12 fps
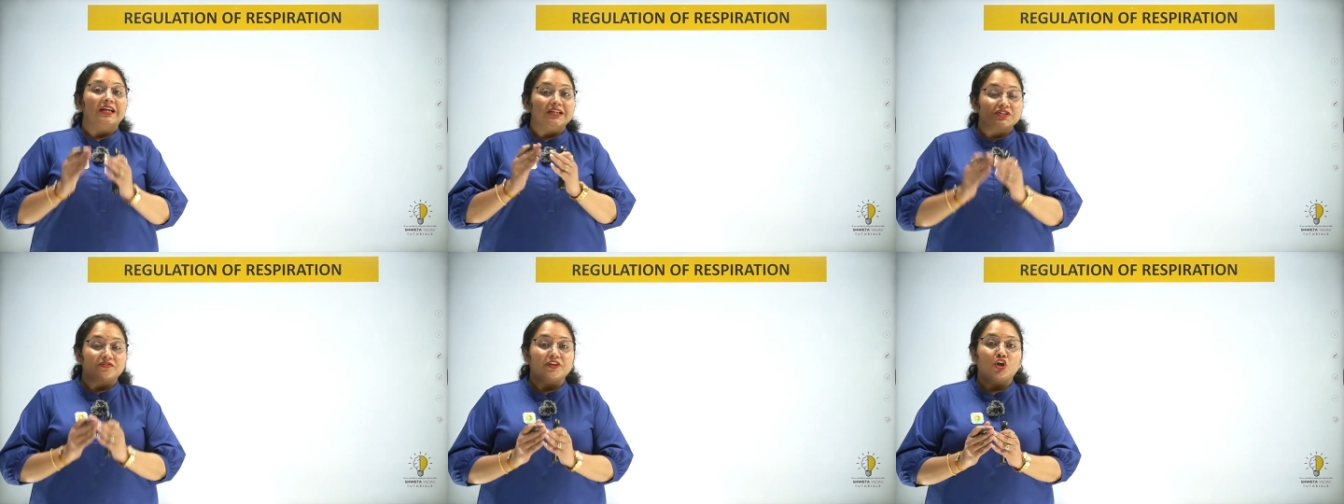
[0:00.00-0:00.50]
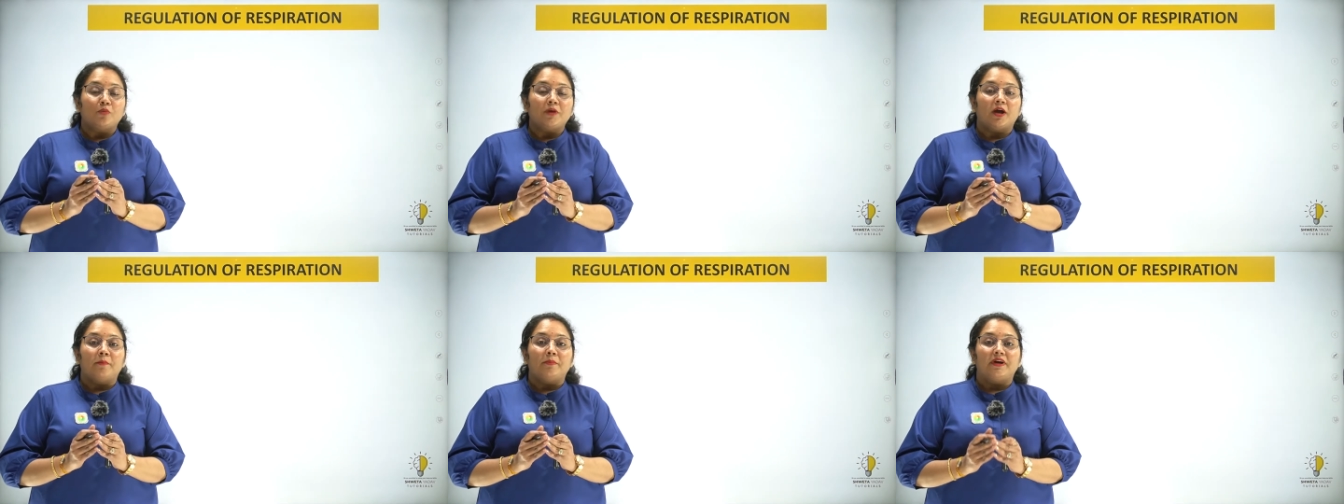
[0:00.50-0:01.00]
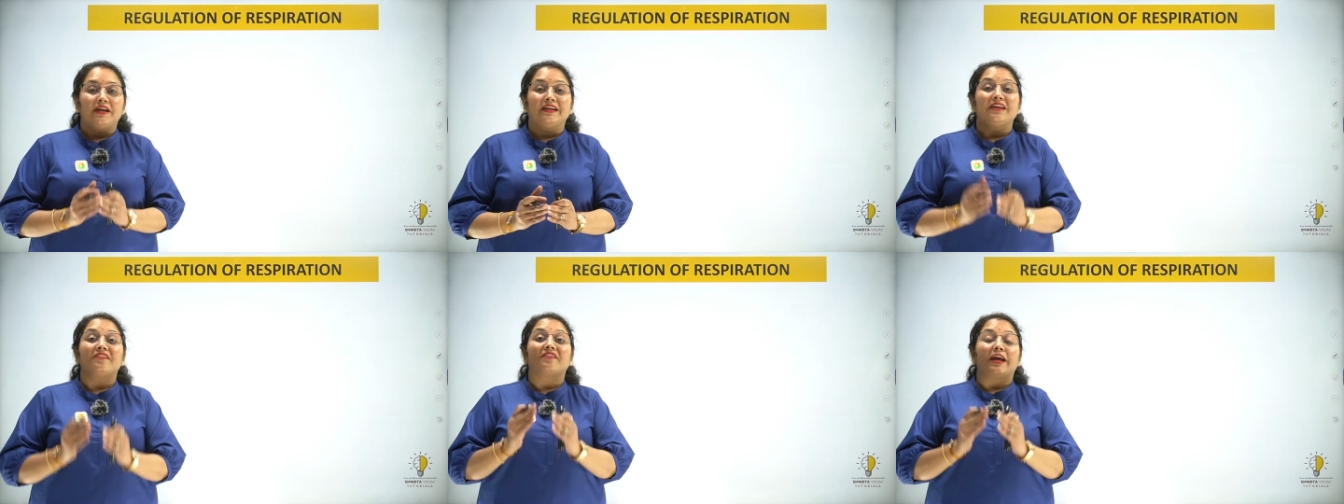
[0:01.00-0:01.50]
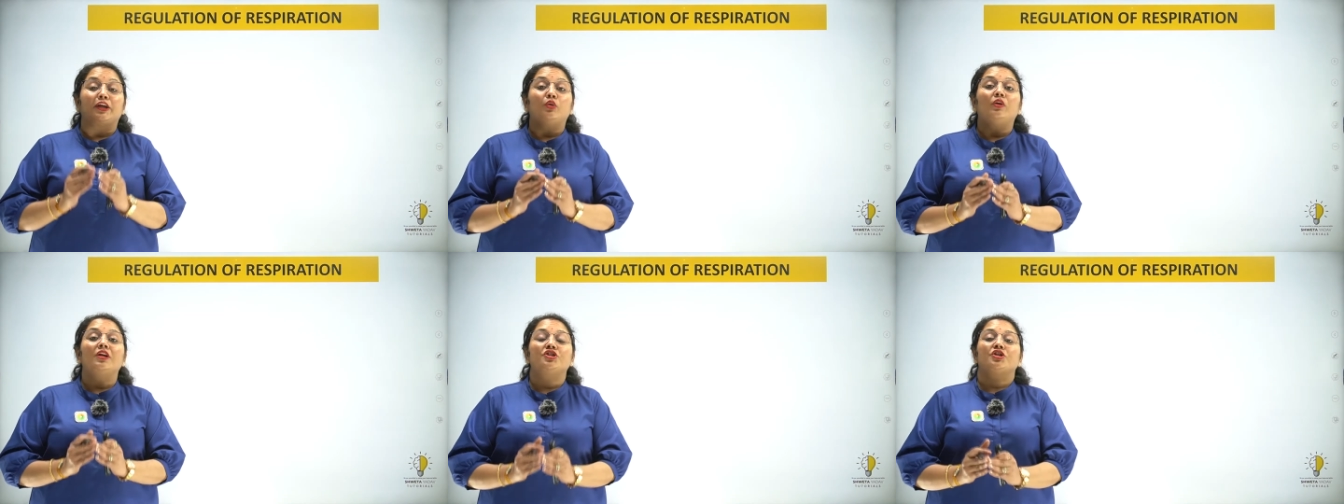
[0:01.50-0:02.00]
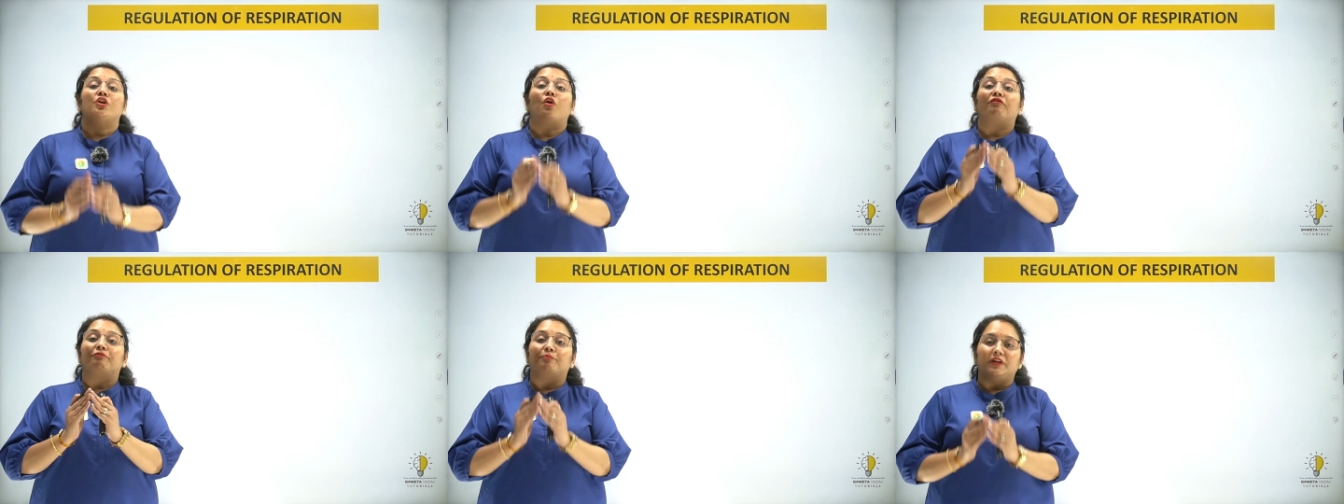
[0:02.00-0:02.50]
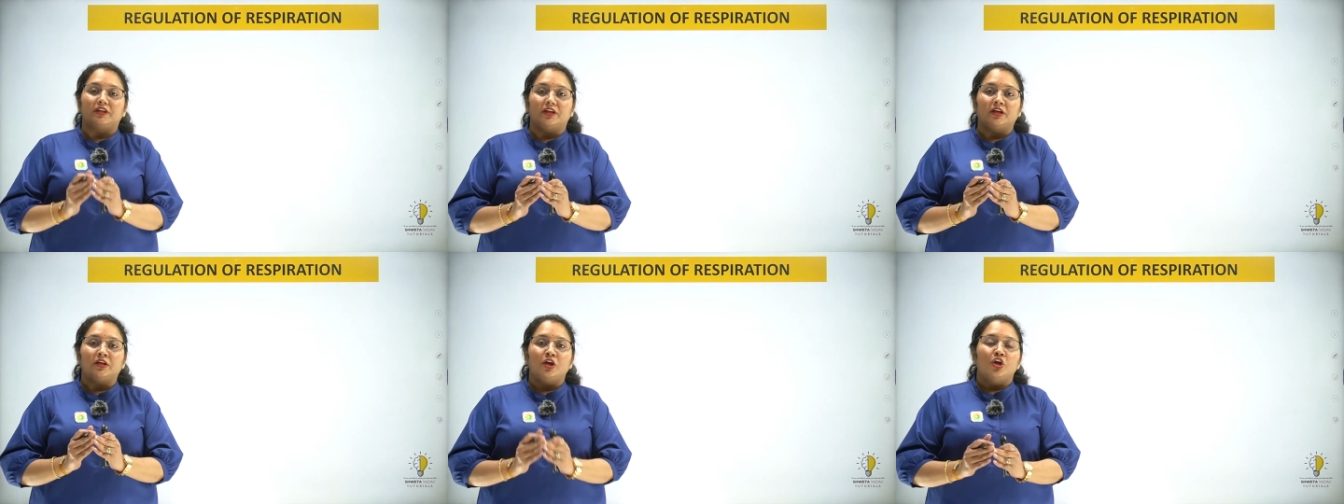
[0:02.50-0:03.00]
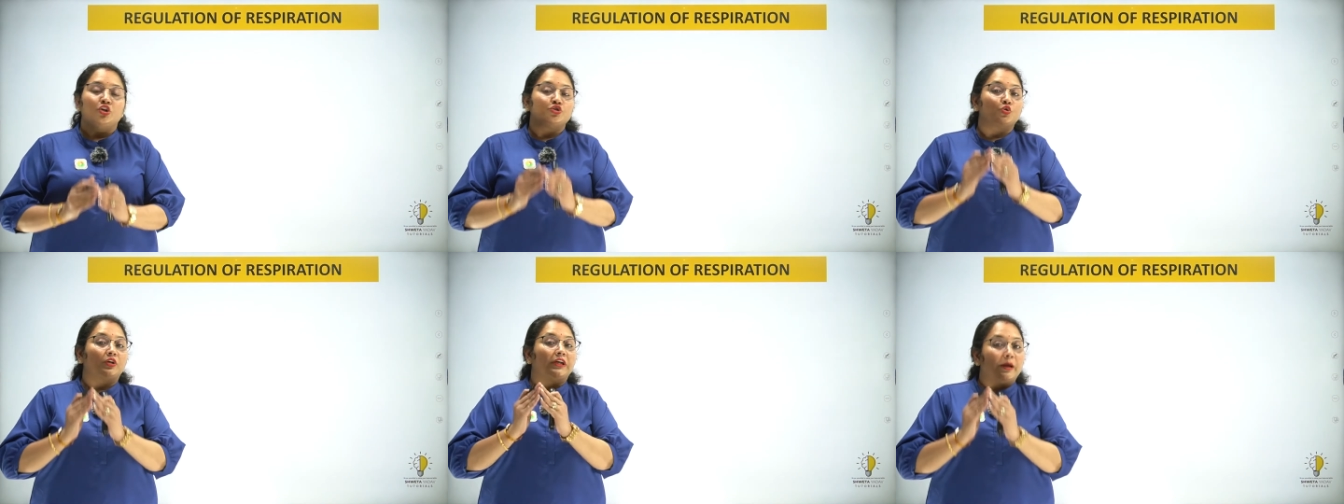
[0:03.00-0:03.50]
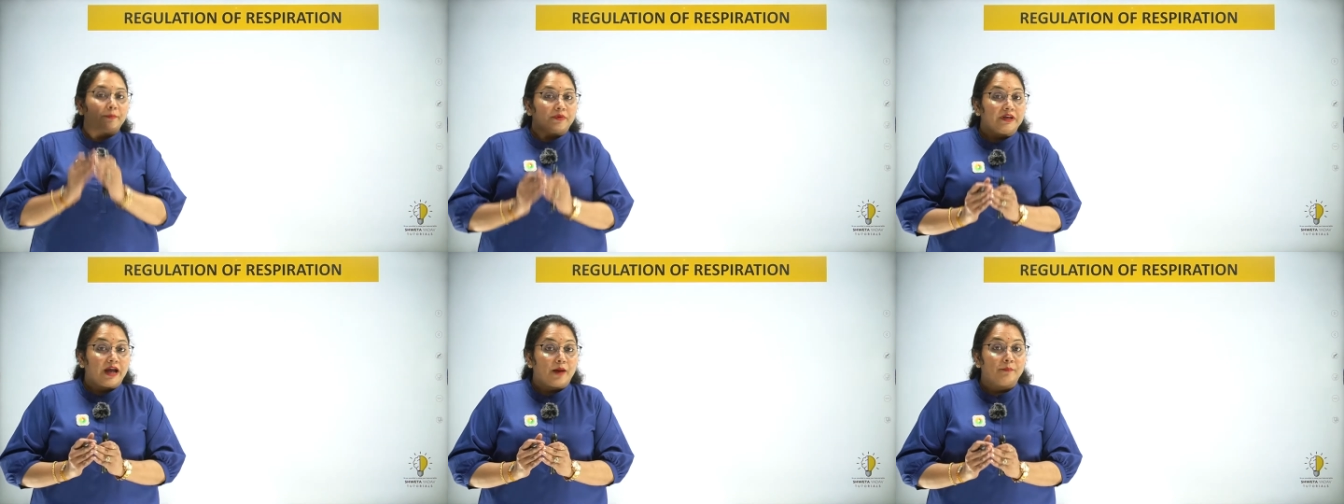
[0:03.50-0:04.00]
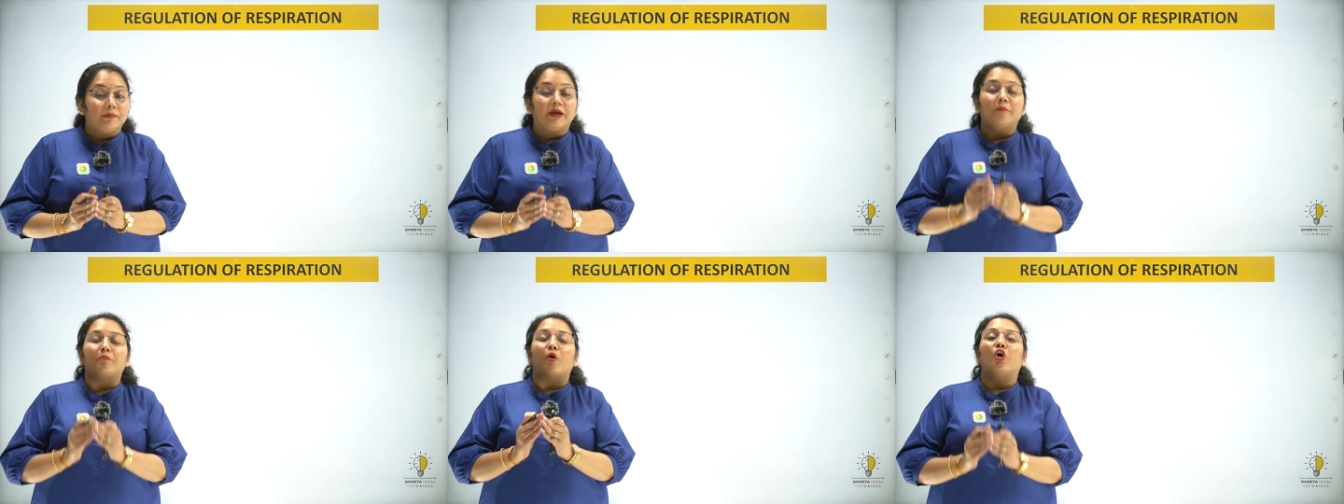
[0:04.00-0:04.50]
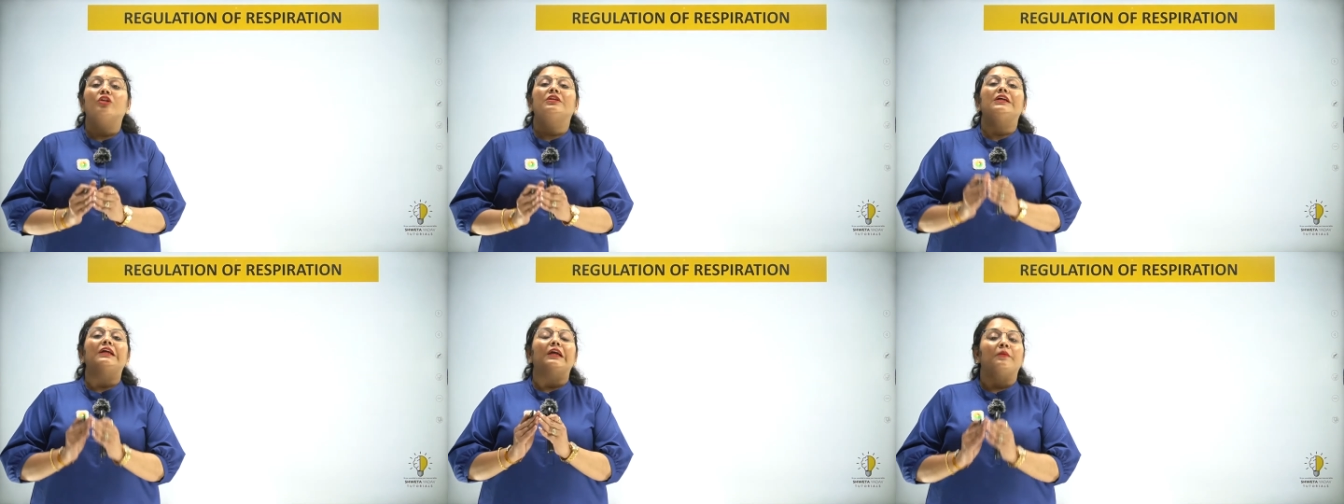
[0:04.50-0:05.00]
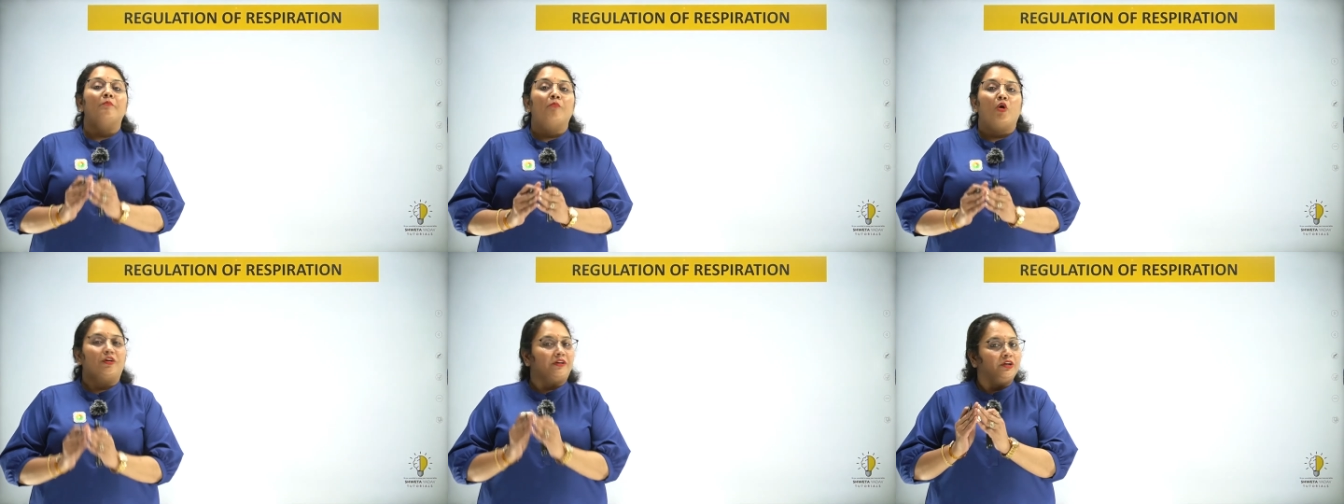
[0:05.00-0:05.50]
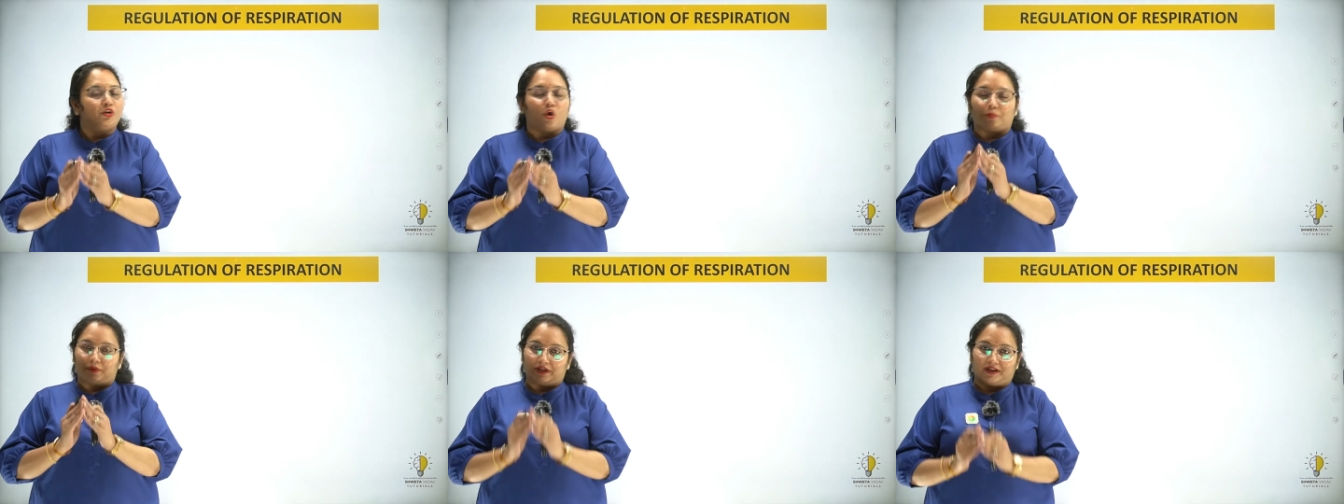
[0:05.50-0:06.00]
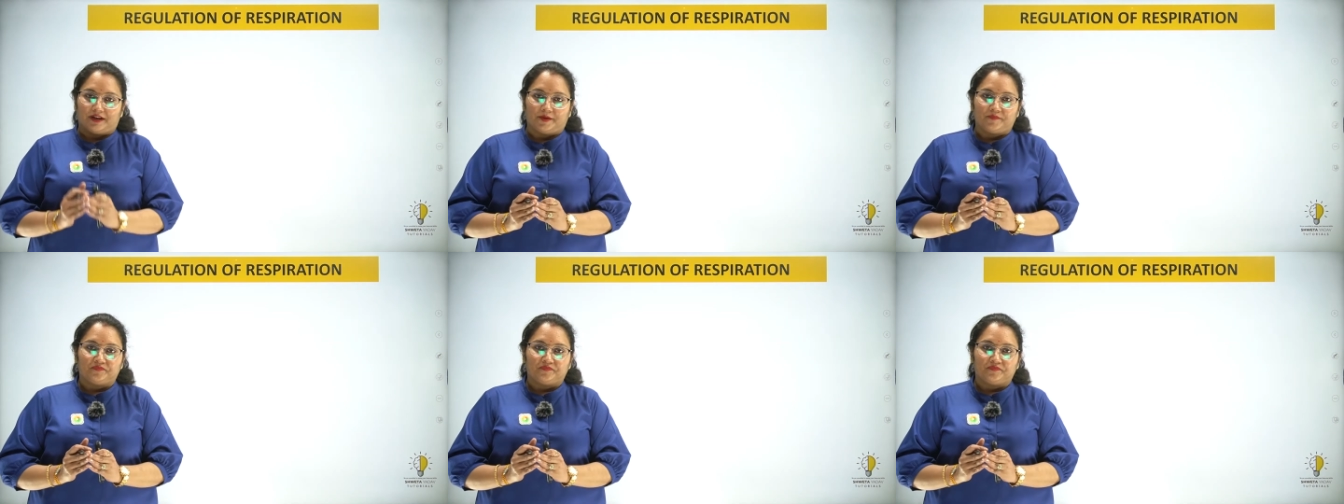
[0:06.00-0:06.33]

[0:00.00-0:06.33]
इस वीडियो में हम पढ़ेंगे रेगुलेशन ऑफ ब्रीदिंग जो कि अपने आप में एक बहुत ही इम्पॉर्टेंट टॉपिक है